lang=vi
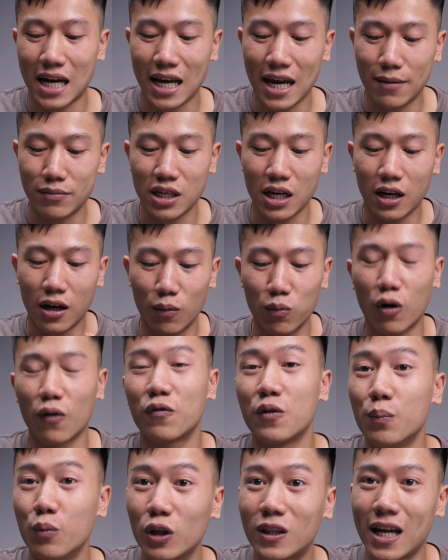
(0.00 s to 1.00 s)
ra anh em sẽ không có
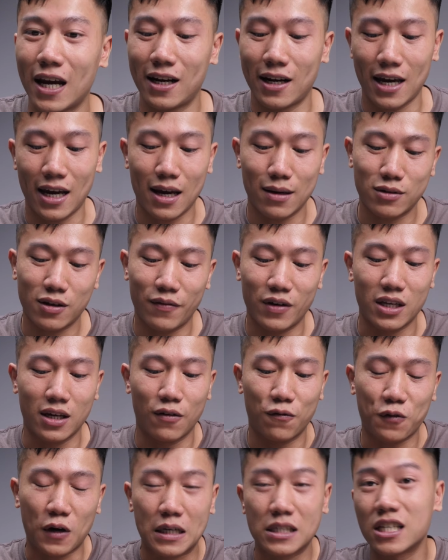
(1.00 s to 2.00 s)
phím mũi tên anh em sẽ phải
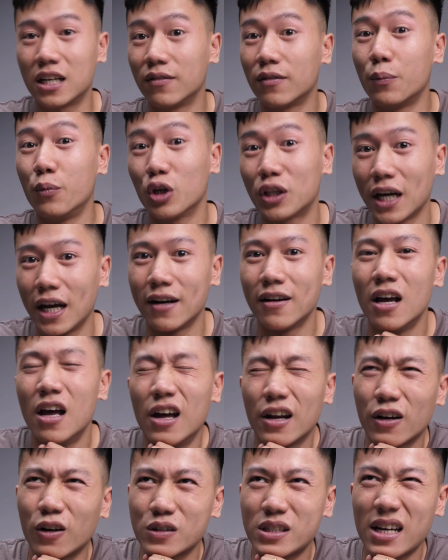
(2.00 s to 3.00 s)
nhấn function vào mũi tên
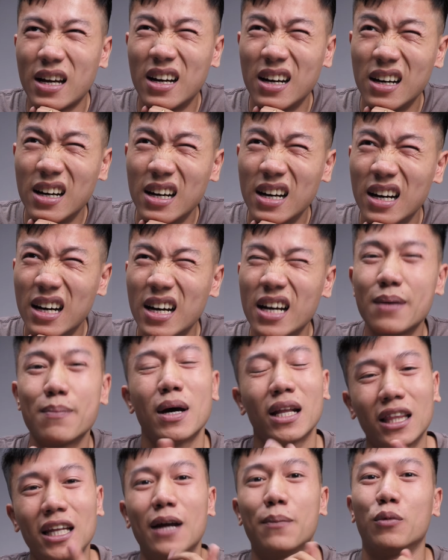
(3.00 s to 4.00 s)
nó sẽ hơi
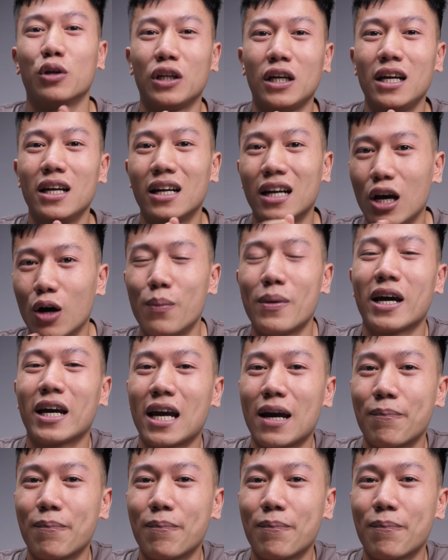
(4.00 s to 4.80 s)
bất tiện một tí nếu mà anh